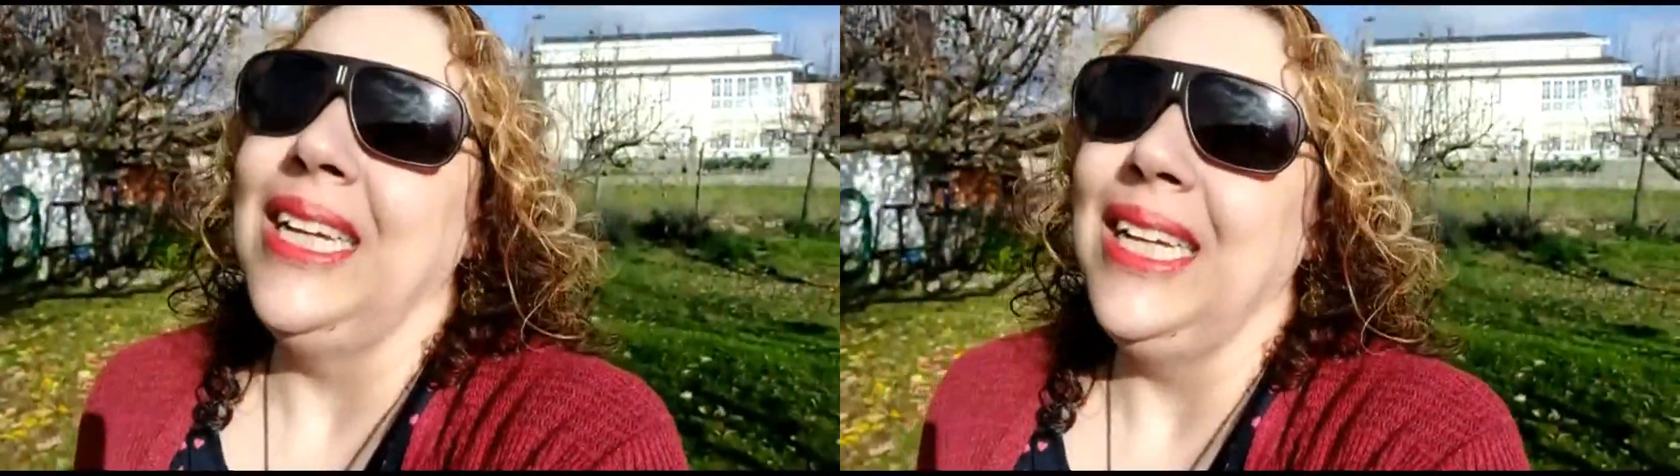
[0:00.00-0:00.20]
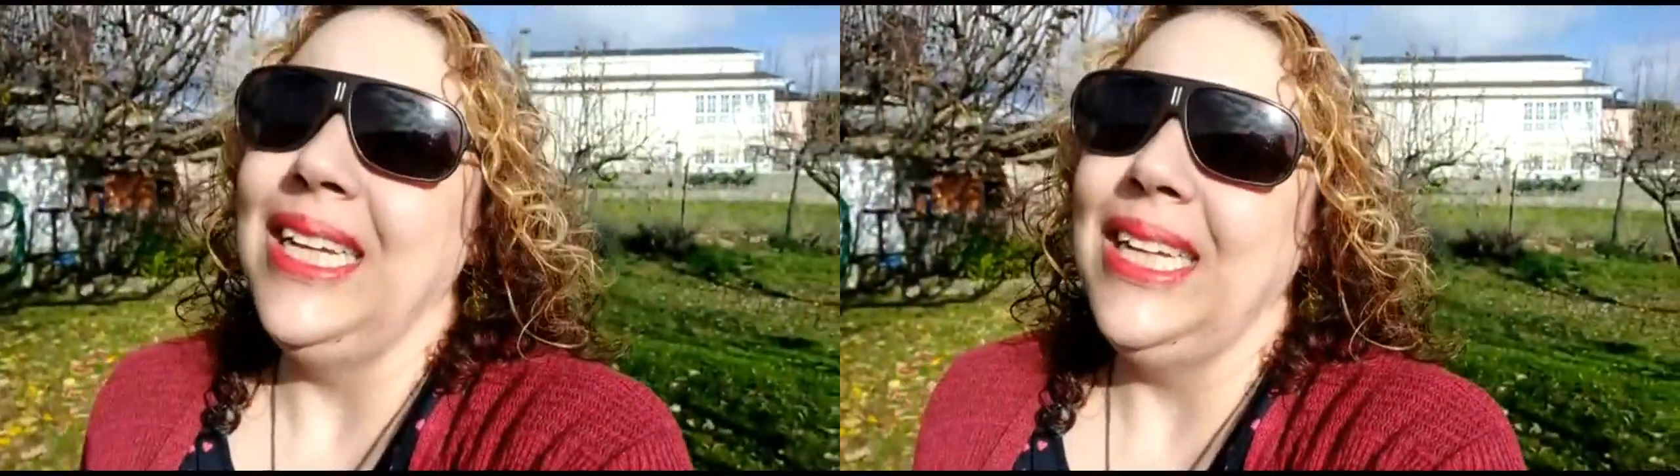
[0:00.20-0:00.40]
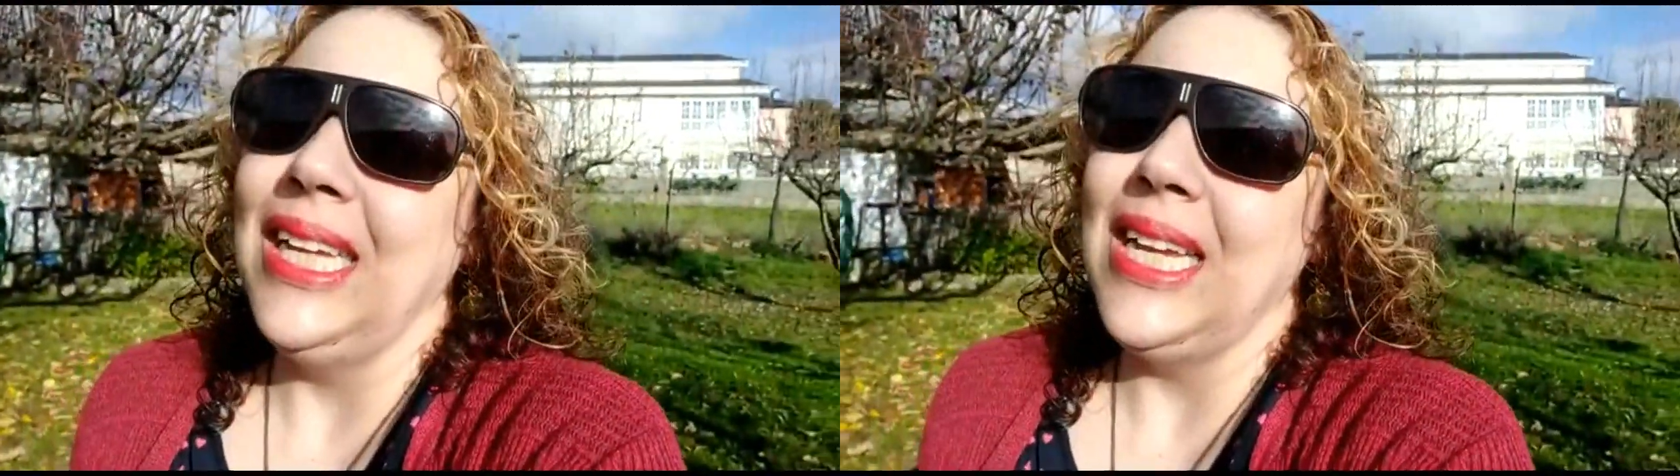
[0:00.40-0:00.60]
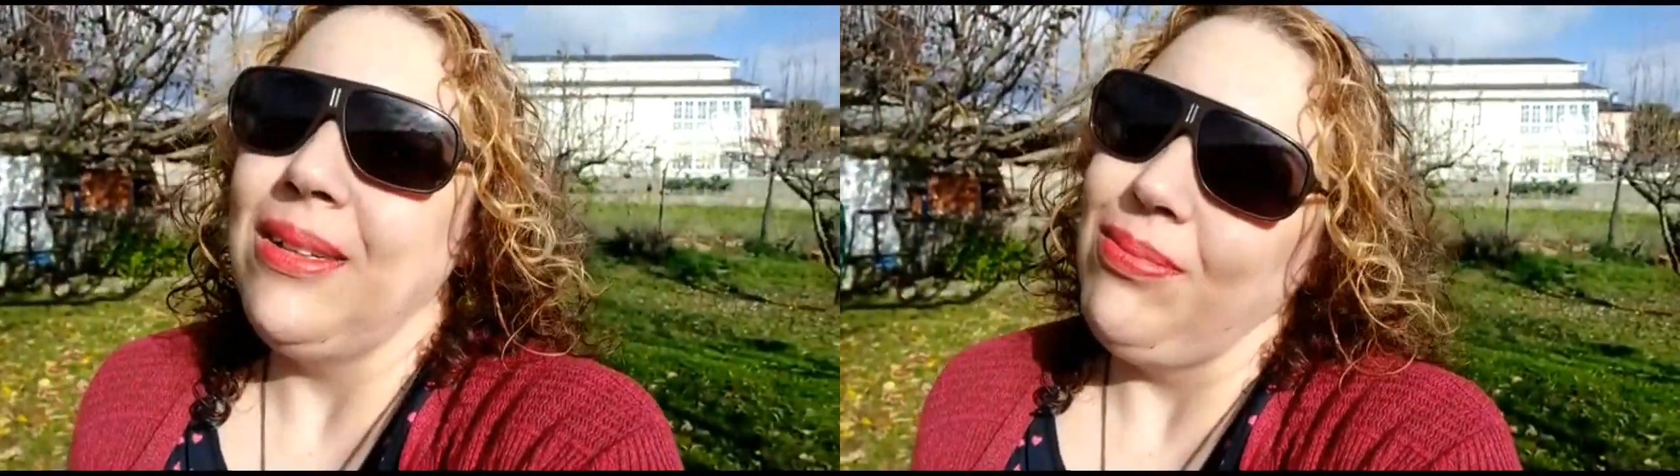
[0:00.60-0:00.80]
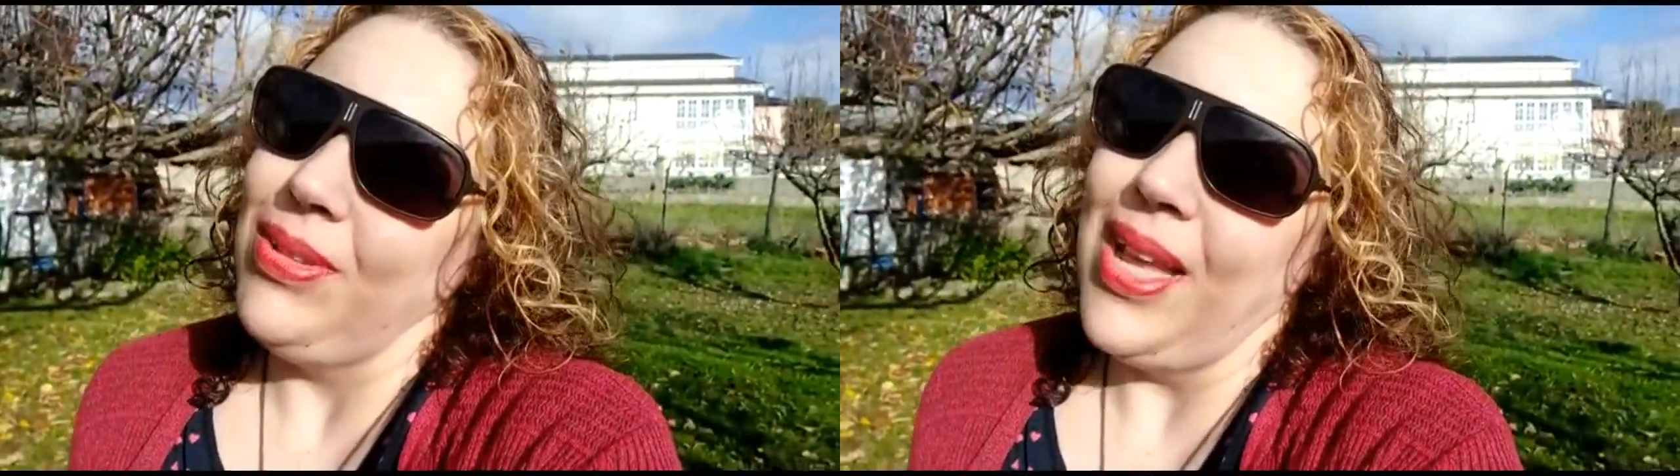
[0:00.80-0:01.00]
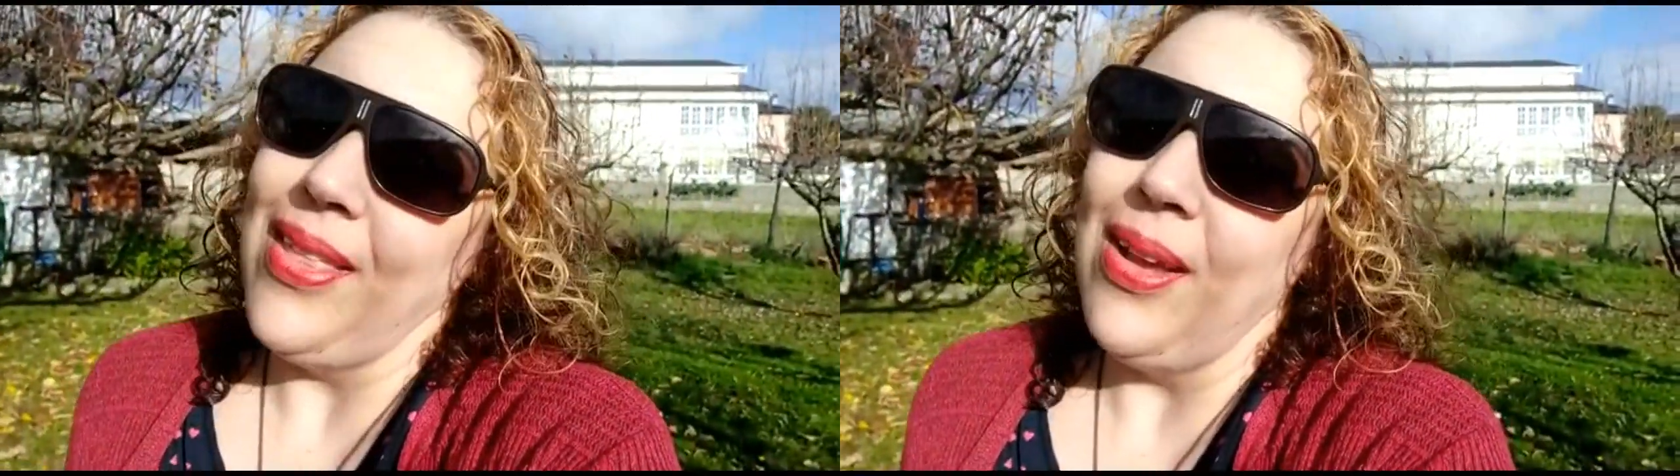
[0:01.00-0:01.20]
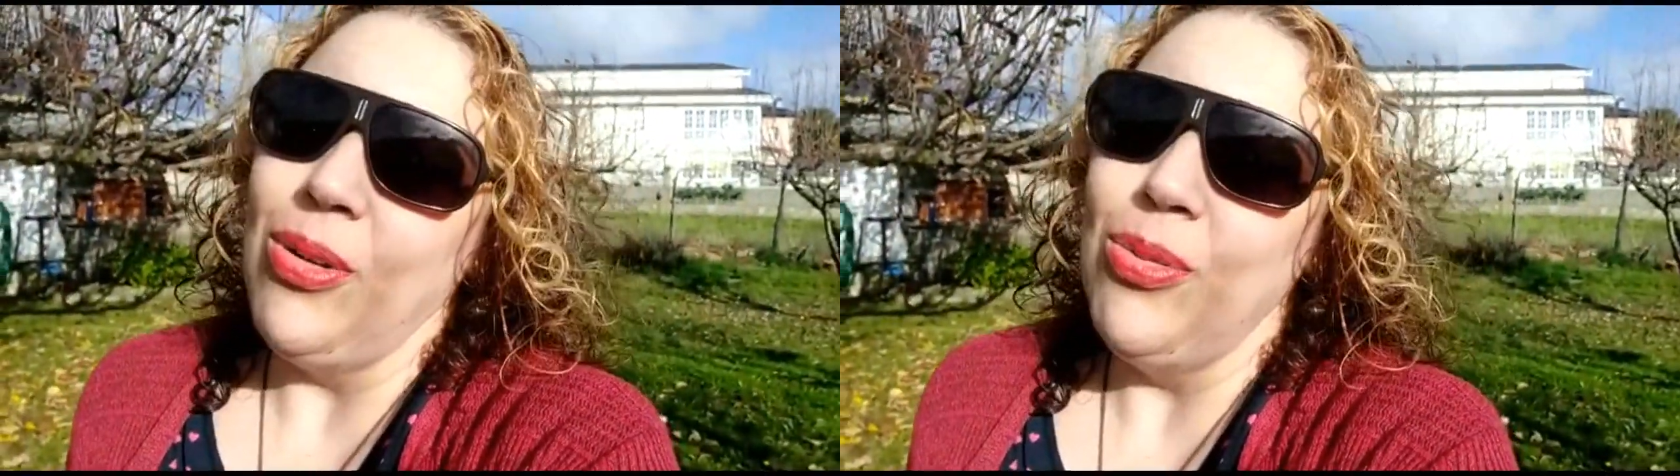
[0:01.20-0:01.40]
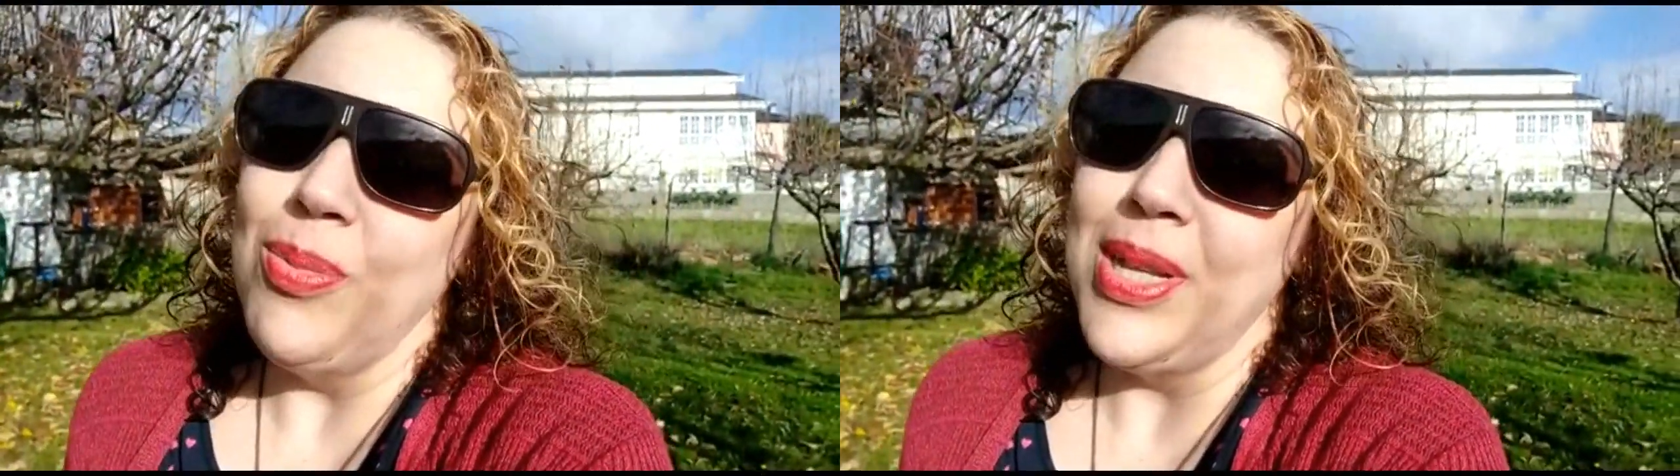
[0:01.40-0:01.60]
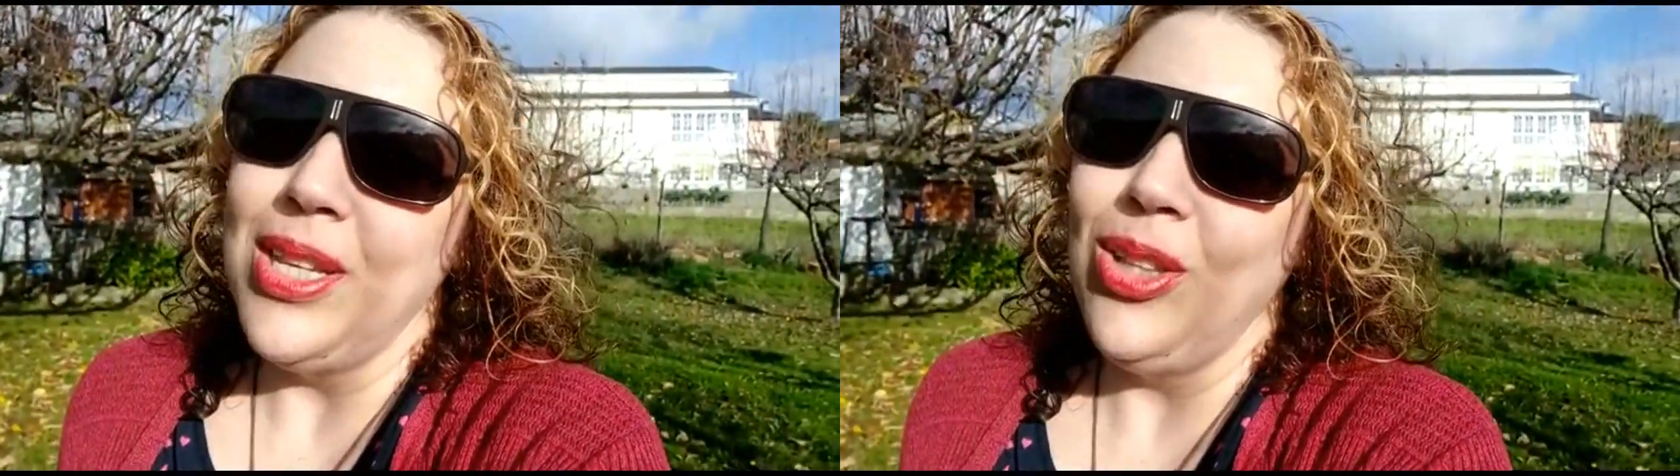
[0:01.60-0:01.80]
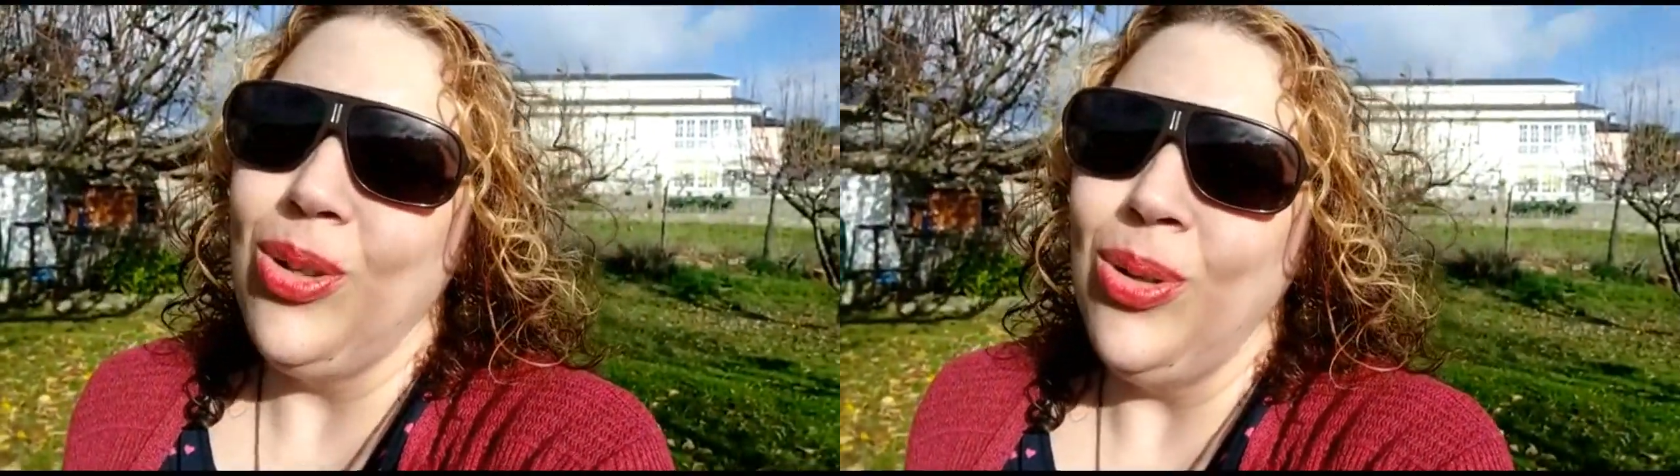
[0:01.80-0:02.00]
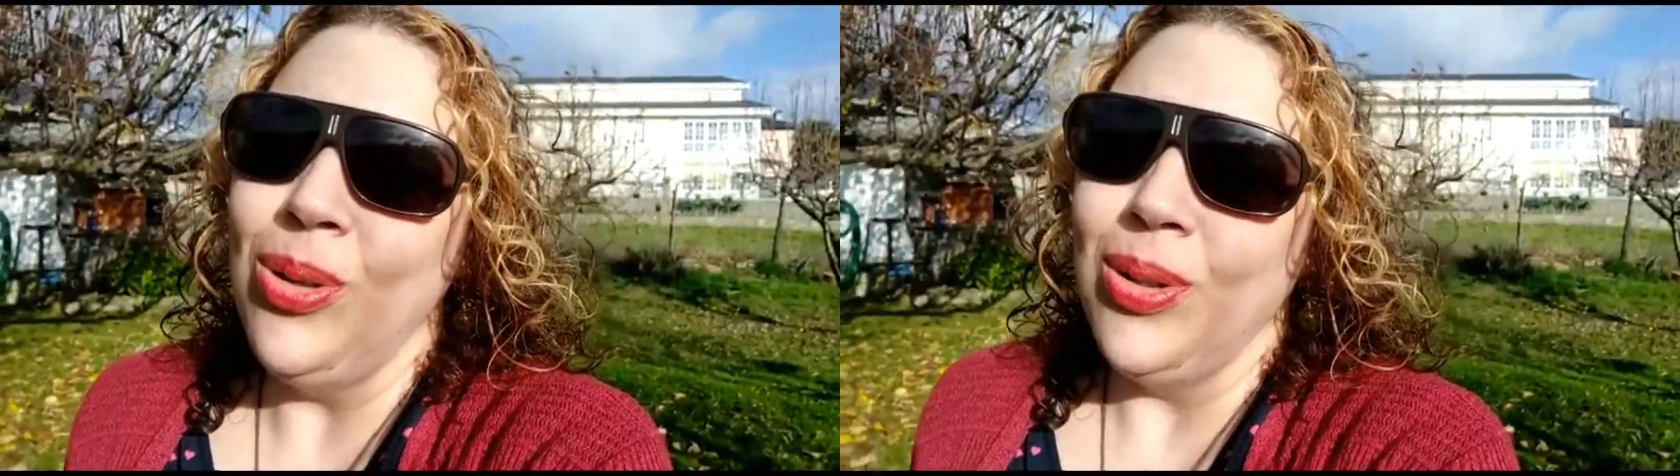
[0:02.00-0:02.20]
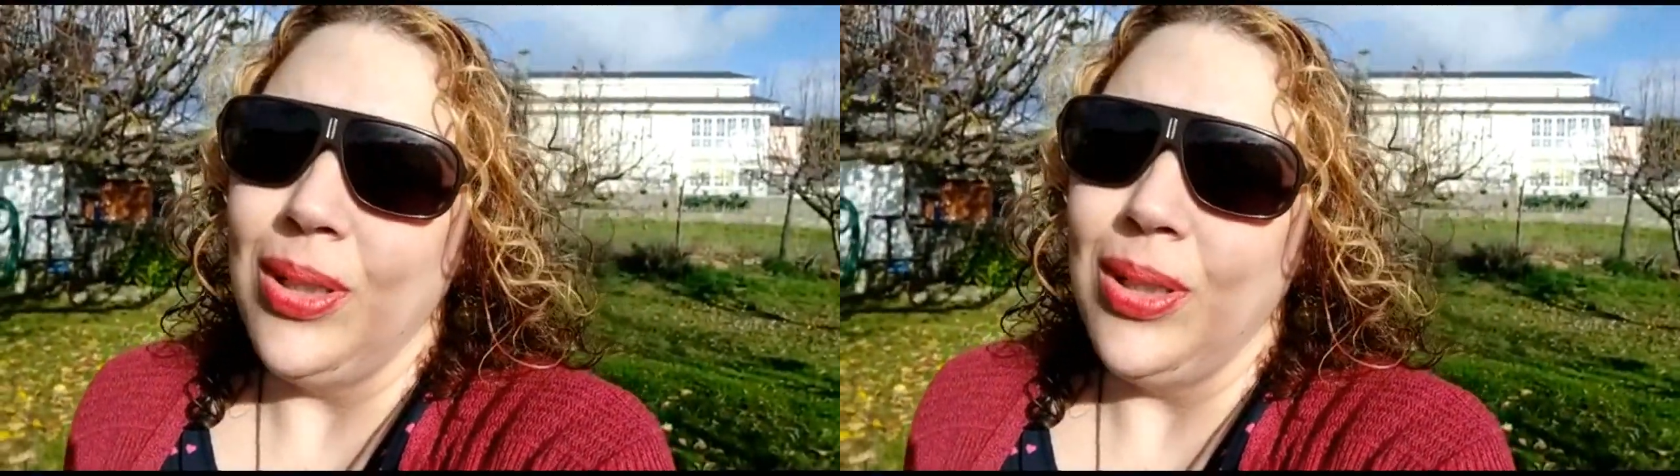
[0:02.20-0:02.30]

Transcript: Y nada, un besito